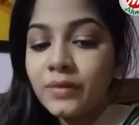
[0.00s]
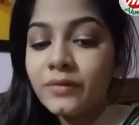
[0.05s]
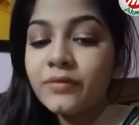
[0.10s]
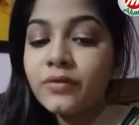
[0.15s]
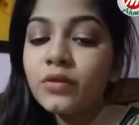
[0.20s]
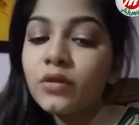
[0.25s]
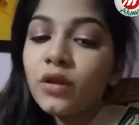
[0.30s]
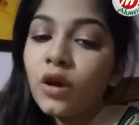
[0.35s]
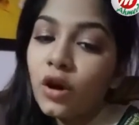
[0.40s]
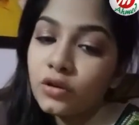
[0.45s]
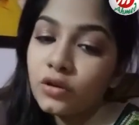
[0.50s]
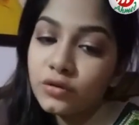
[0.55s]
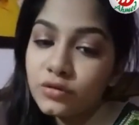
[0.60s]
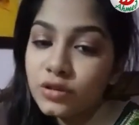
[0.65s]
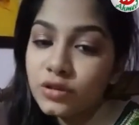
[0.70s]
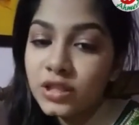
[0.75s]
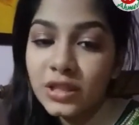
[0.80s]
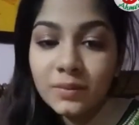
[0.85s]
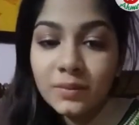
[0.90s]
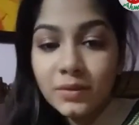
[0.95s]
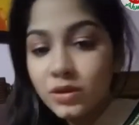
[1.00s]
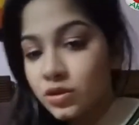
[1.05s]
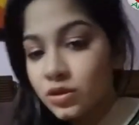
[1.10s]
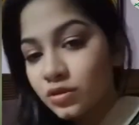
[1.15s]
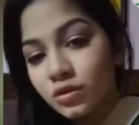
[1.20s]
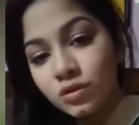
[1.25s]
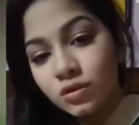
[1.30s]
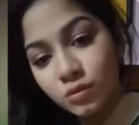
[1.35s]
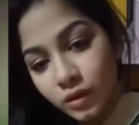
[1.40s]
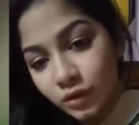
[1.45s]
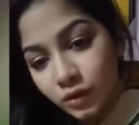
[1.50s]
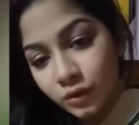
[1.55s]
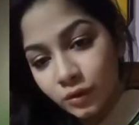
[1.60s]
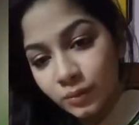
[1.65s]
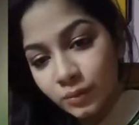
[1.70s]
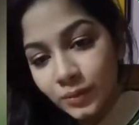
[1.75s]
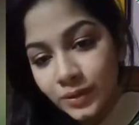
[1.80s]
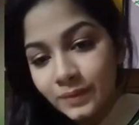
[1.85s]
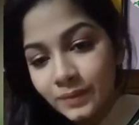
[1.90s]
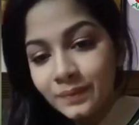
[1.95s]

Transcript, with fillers: ফুল অতসী টিমের জন্য দোয়া করবেন